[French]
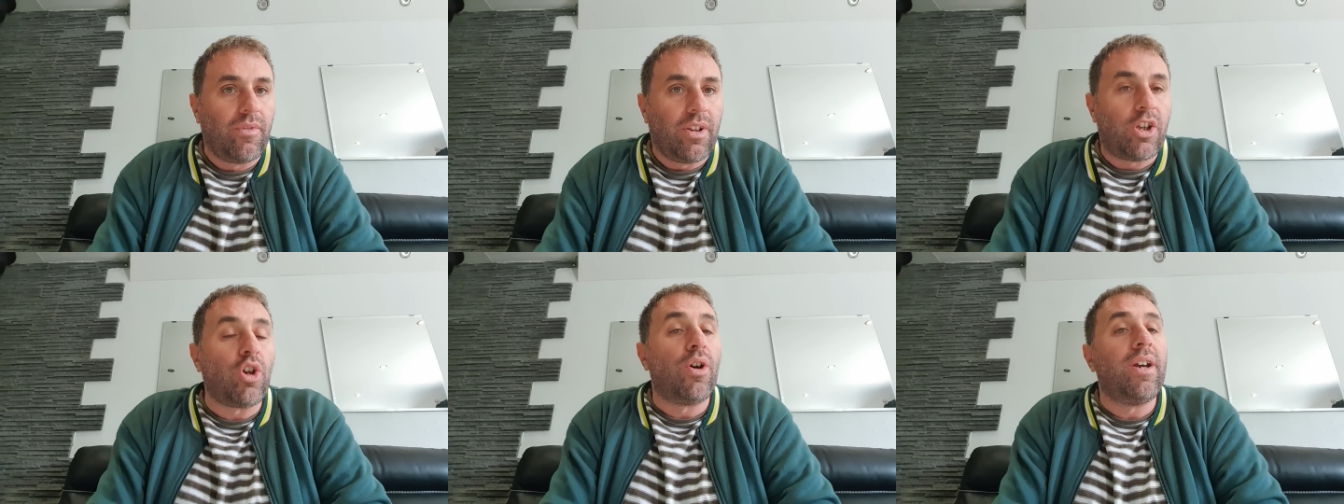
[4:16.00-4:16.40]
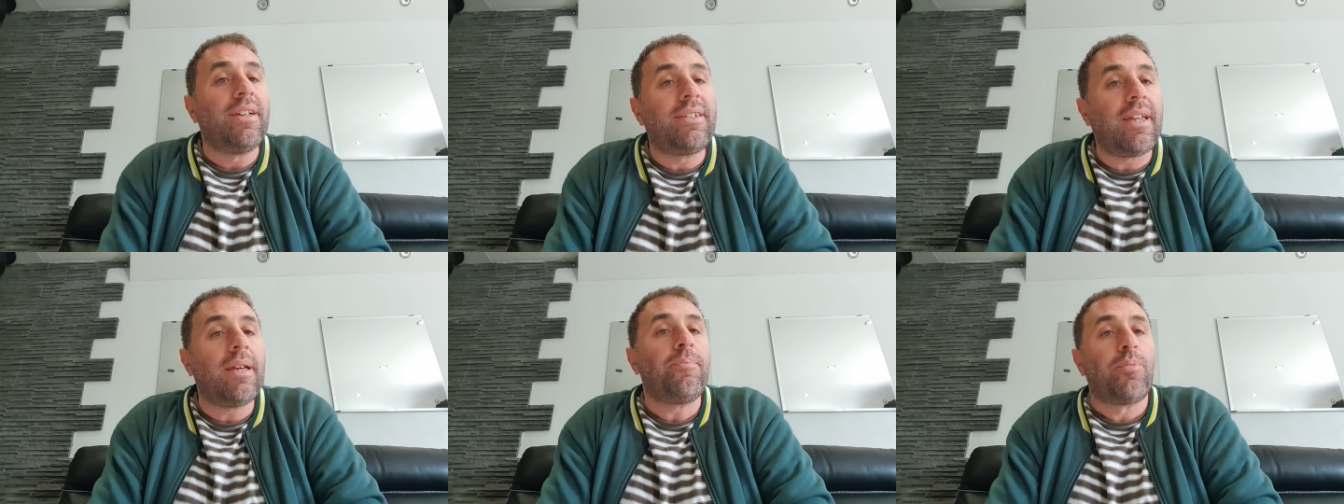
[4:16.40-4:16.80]
qui ont
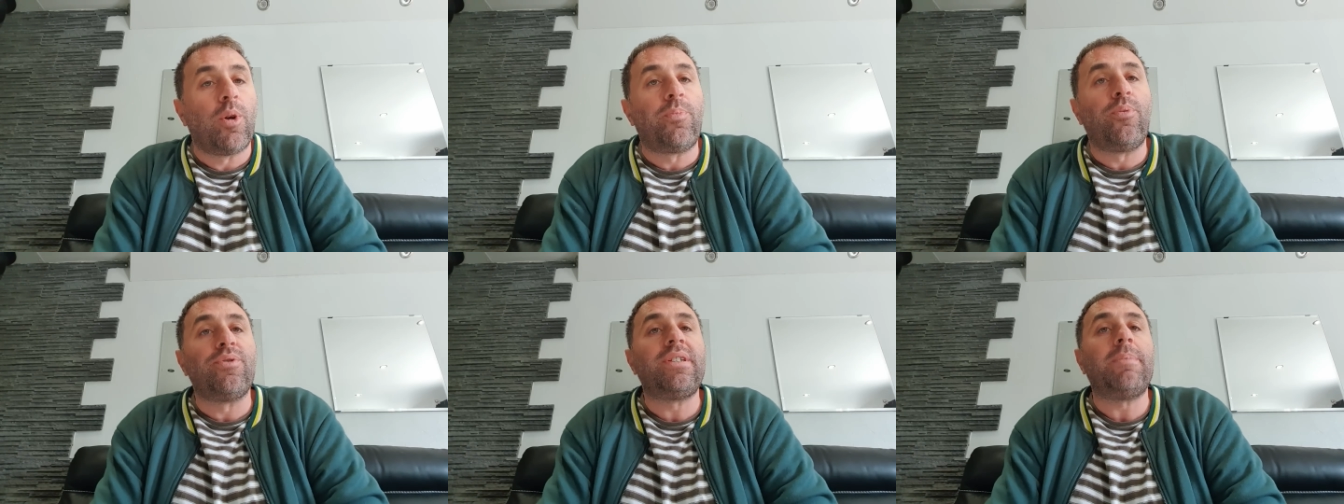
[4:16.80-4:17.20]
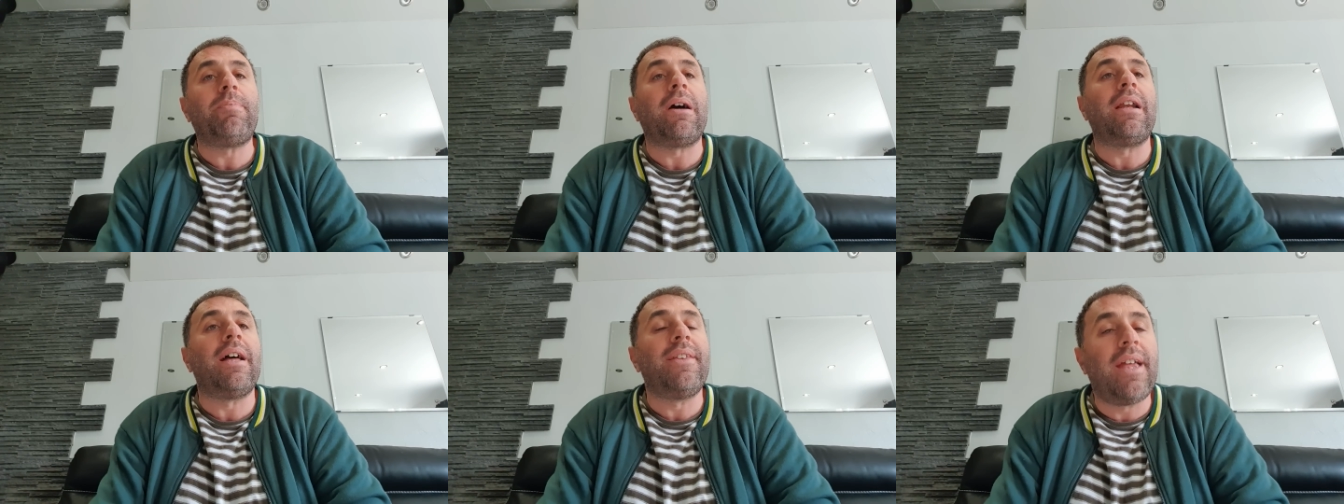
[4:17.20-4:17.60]
été proposés
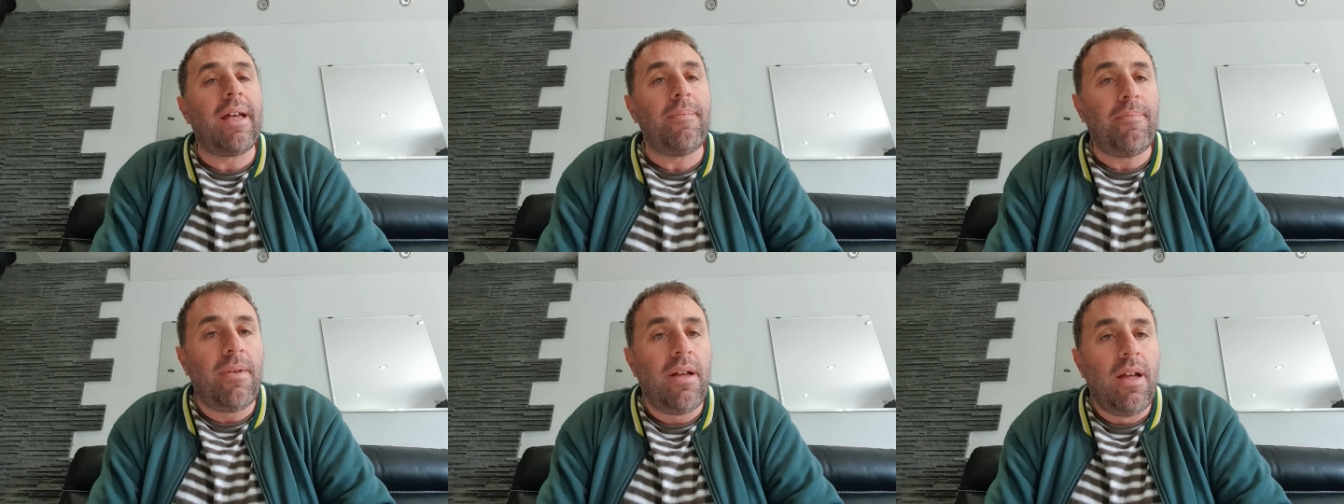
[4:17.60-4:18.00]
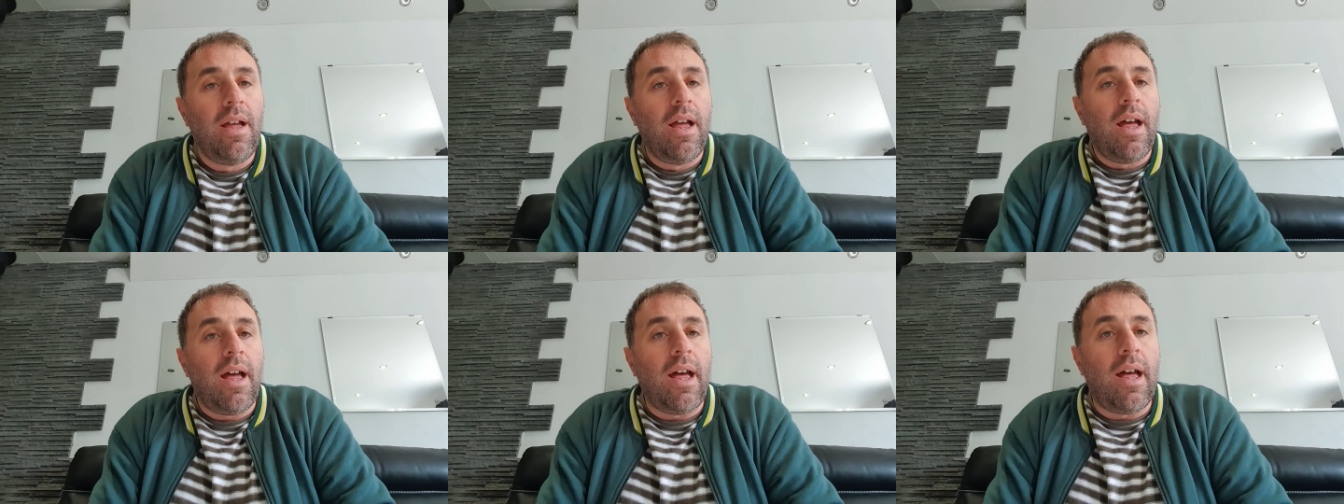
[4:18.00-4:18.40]
par la NEM
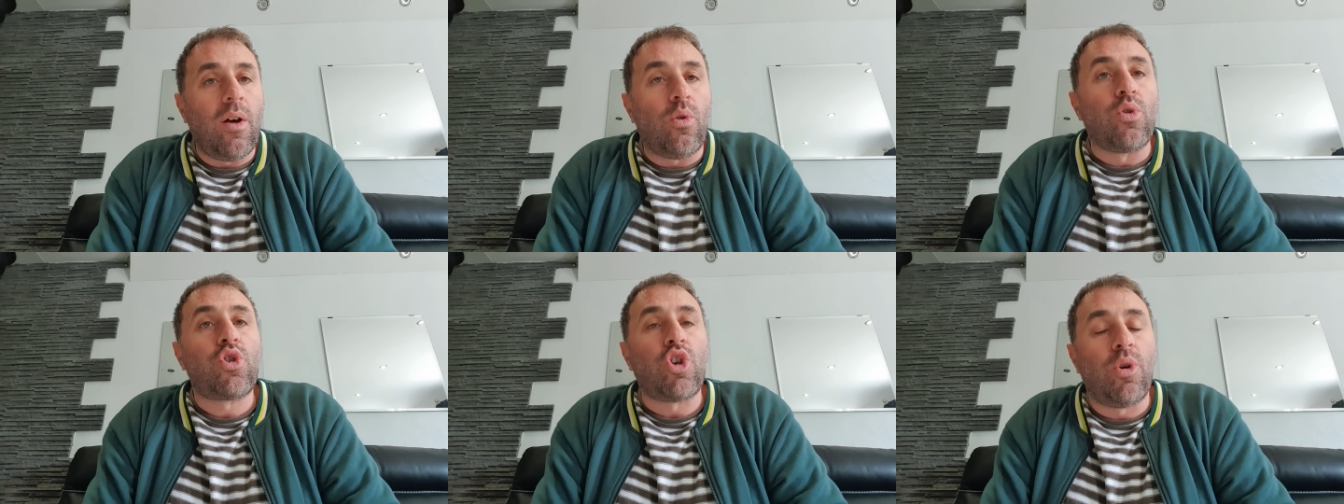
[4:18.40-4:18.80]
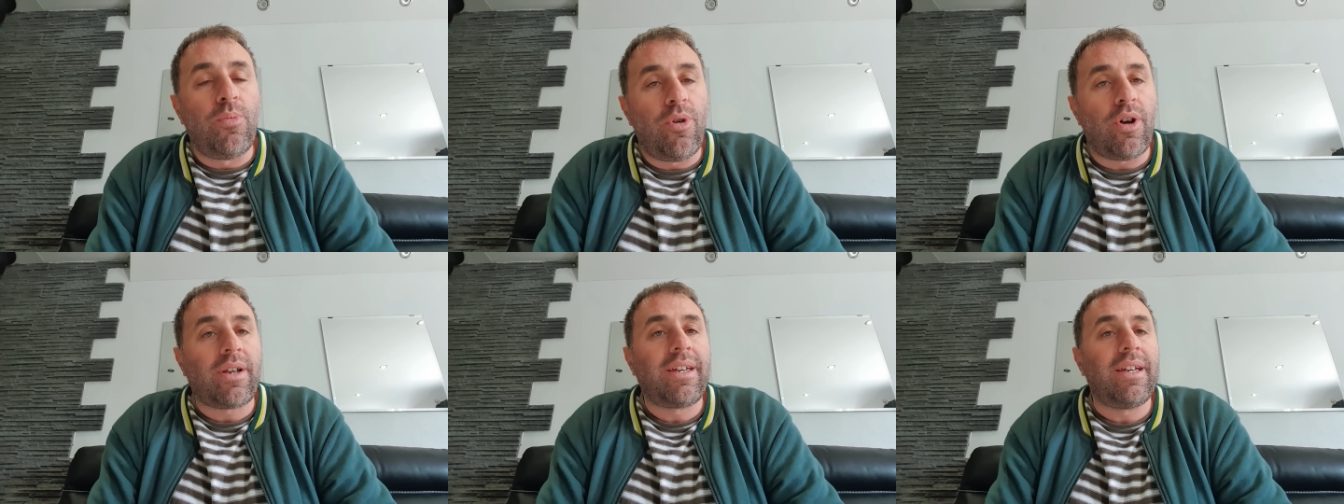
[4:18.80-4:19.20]
euh, aux
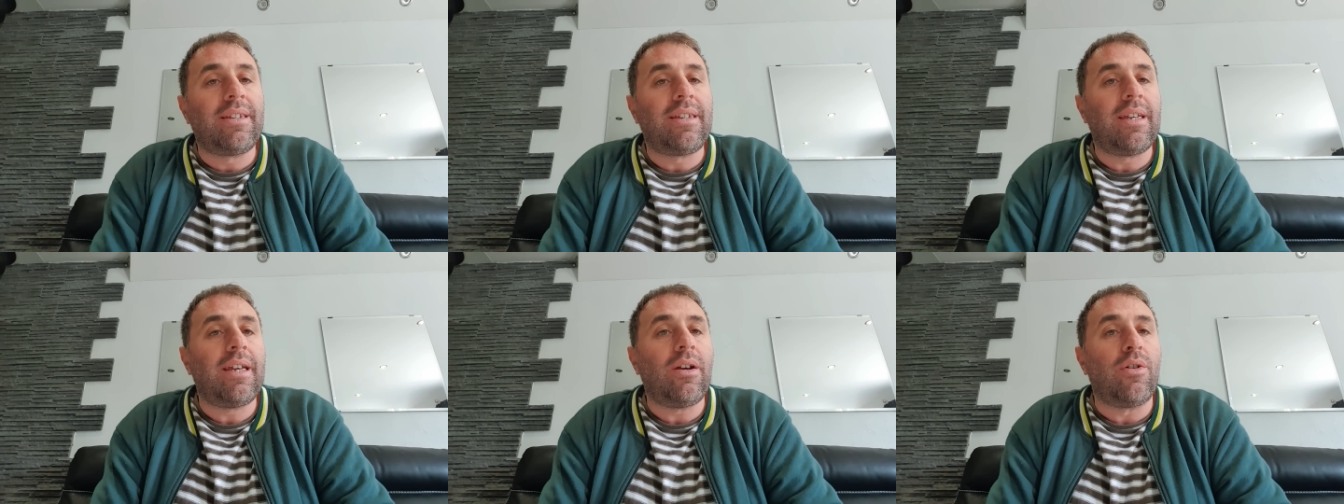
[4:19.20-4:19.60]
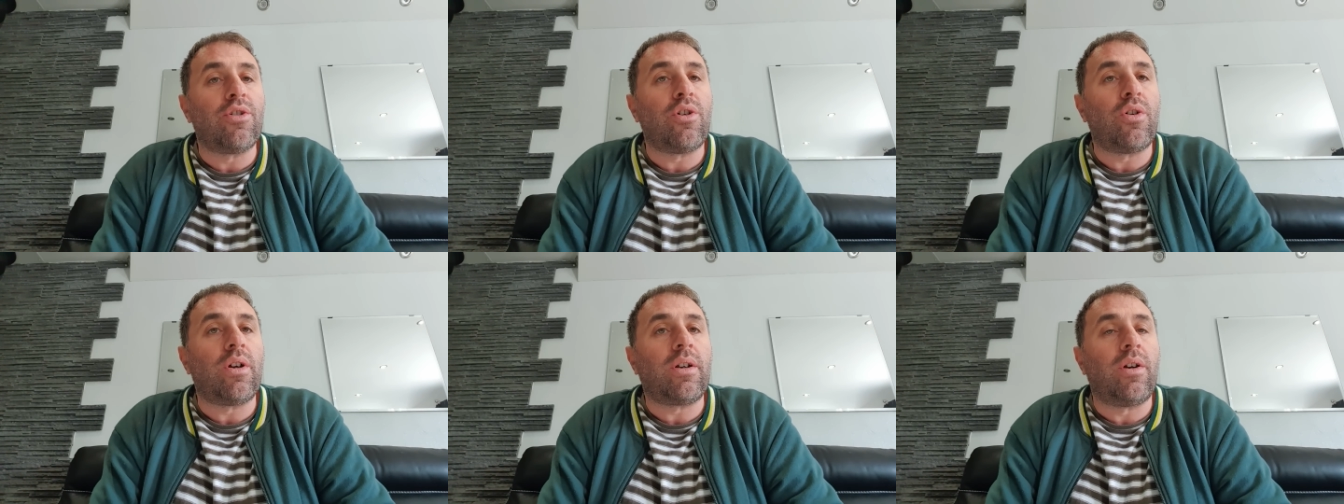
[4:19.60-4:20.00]
chômeurs qui étaient
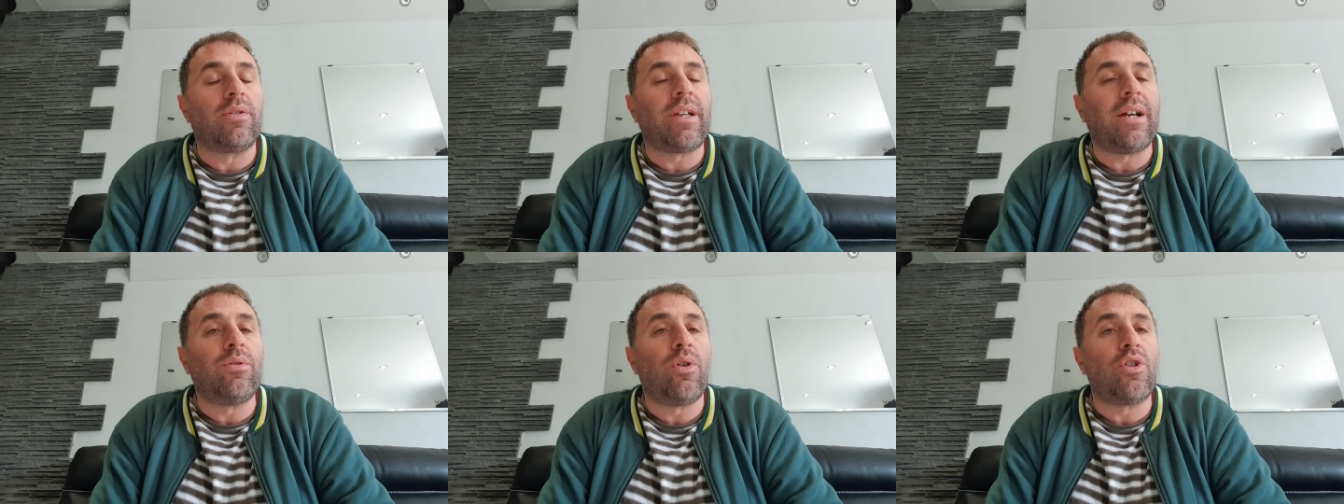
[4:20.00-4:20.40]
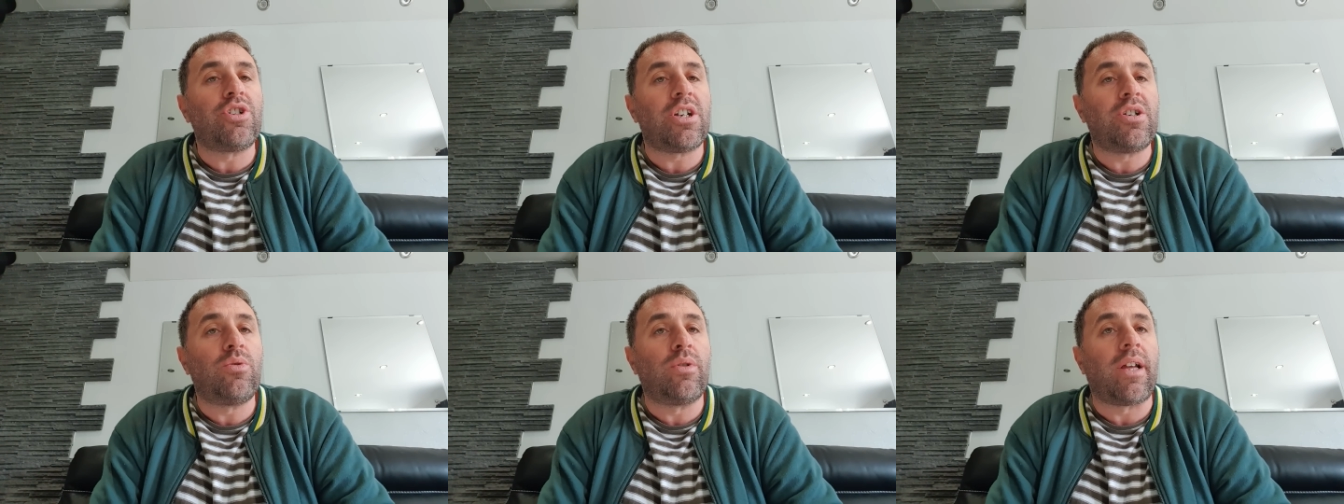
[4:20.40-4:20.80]
en, train de
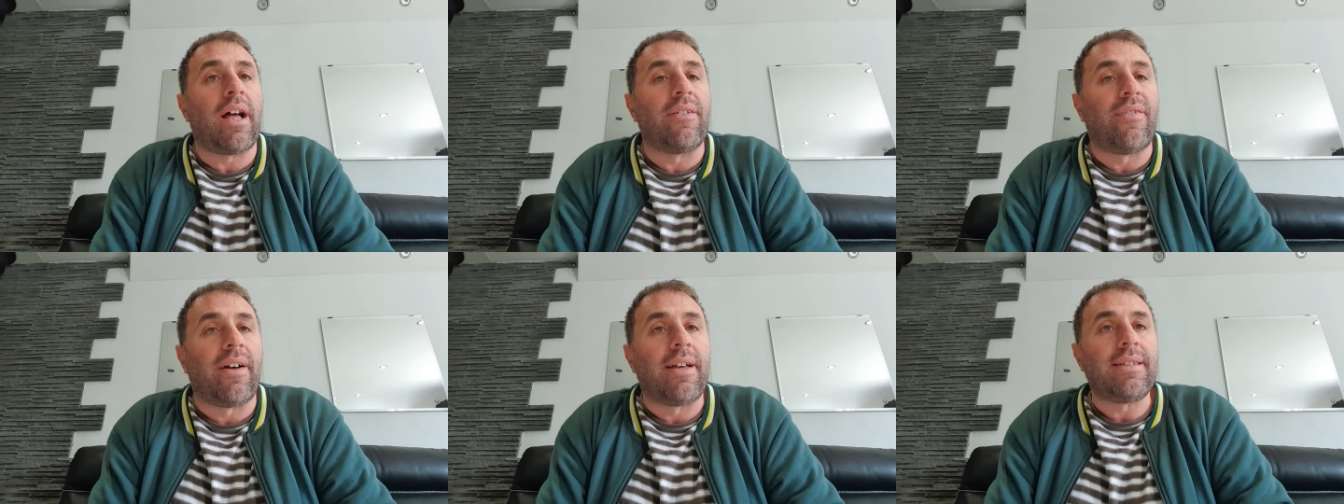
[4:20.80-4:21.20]
rechercher du travail.